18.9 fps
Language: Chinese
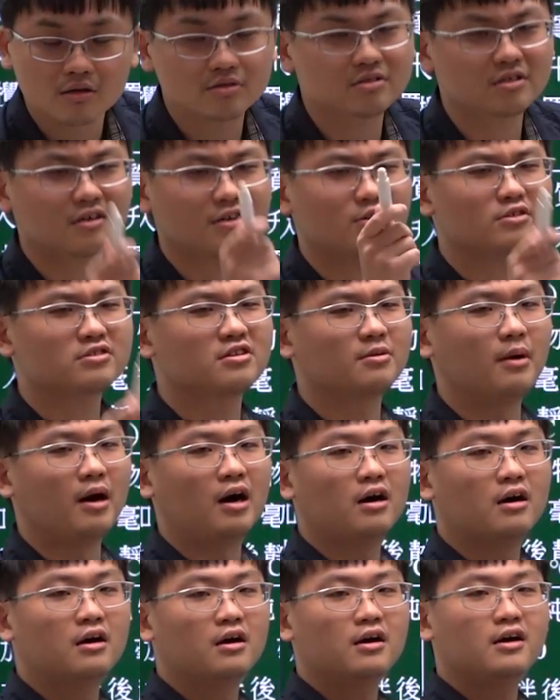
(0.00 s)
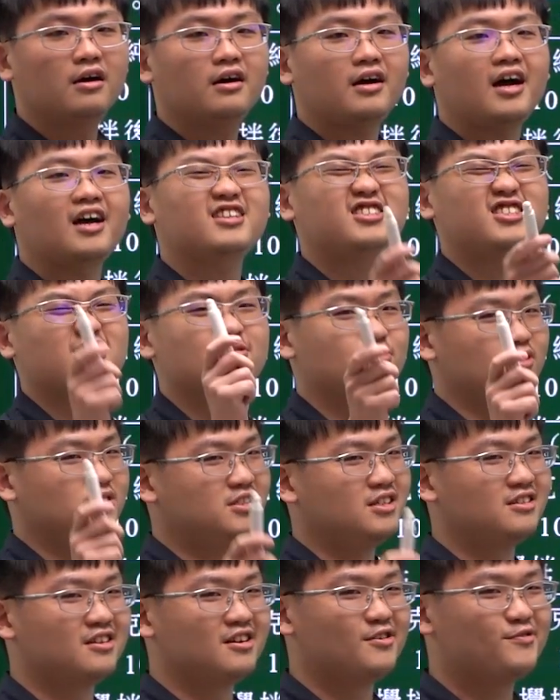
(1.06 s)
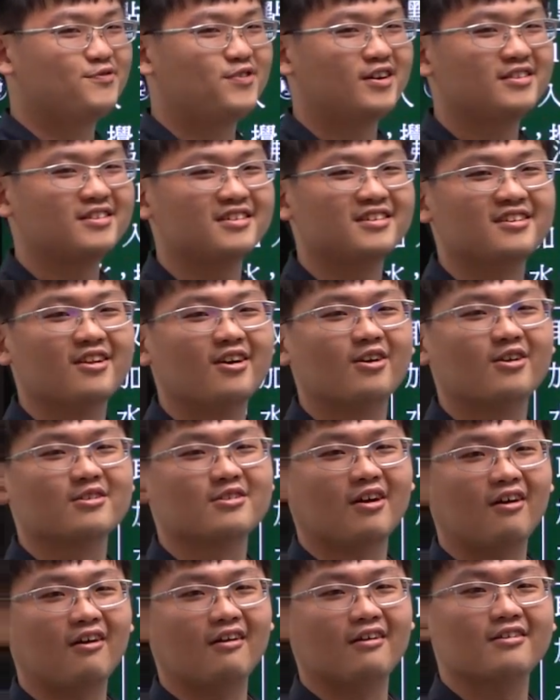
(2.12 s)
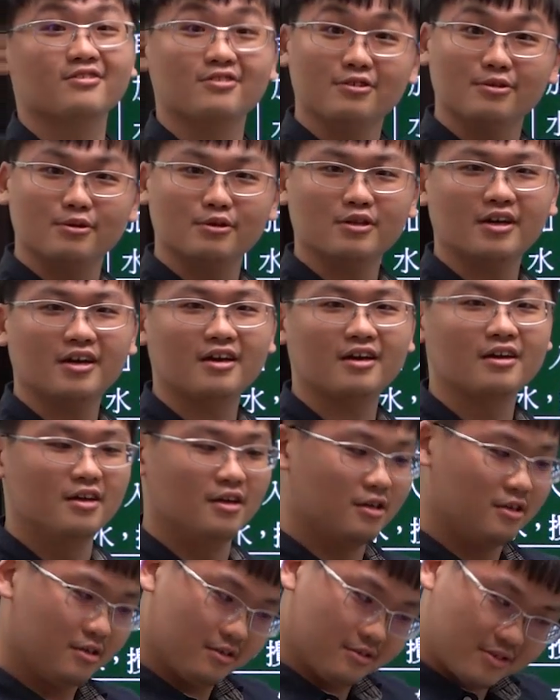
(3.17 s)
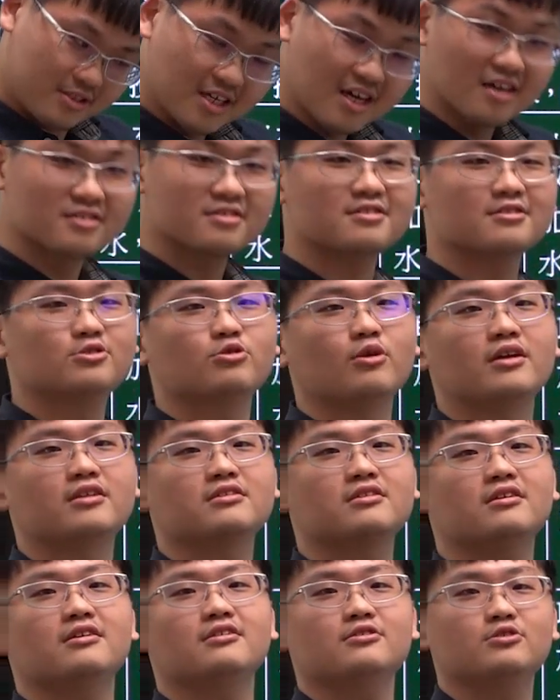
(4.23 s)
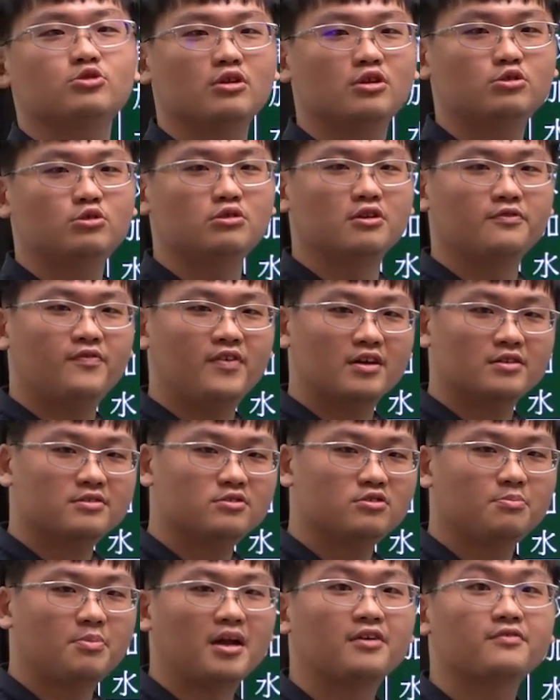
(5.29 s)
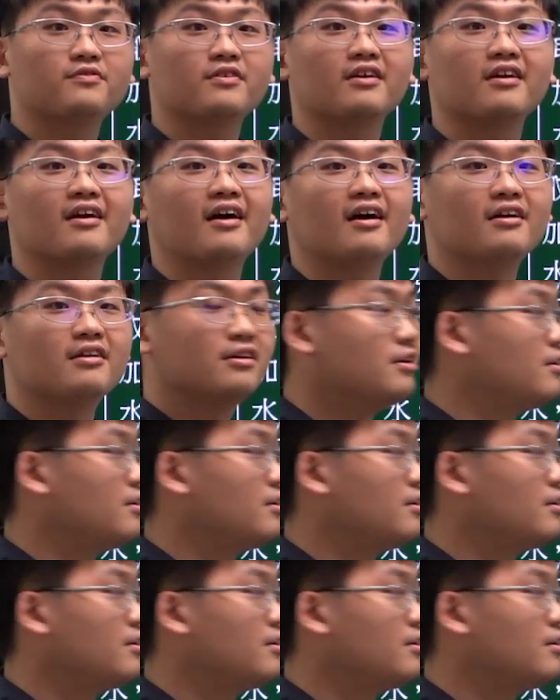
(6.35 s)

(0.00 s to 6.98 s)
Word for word: 这个用什么？还记不记得分液漏斗？对不对？这样子转的萃取的方式就把它分开了。